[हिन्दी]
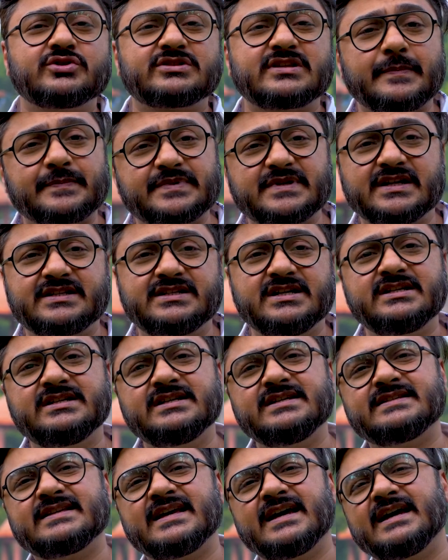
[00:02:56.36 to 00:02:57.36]
जो सबसे अच्छी
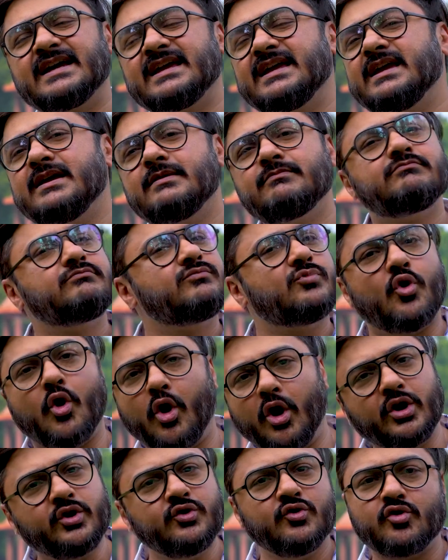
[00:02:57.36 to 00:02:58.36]
चीज़ है कि
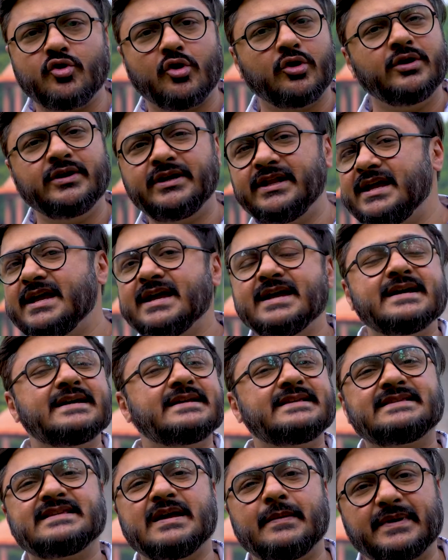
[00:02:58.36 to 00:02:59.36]
ऑडियो क्वालिटी
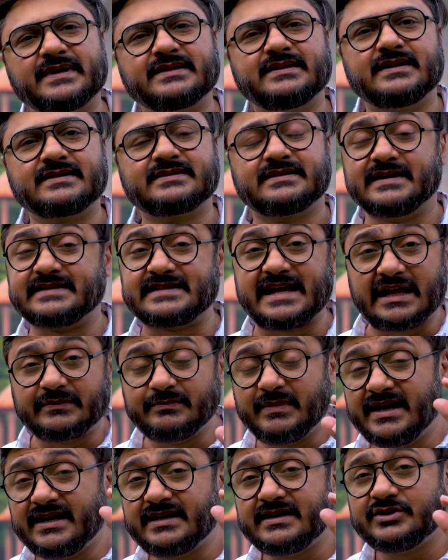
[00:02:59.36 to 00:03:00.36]
ज़बरदस्त है
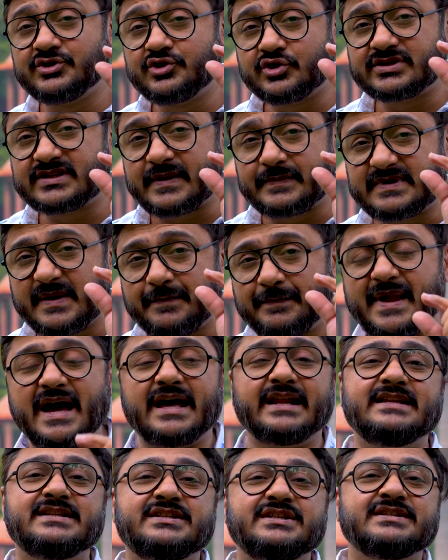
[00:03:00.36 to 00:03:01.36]
साथ में जो सबसे
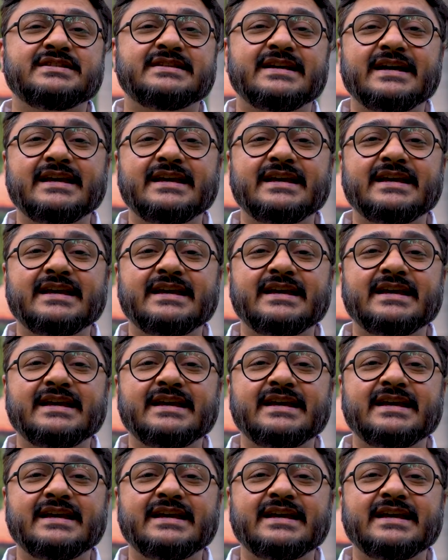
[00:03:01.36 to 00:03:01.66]
प्यारी चीज़